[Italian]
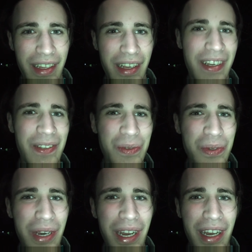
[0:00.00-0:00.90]
la
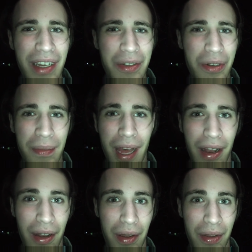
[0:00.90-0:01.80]
natura, il
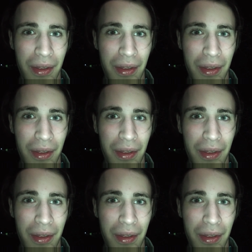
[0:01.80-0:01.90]
bello.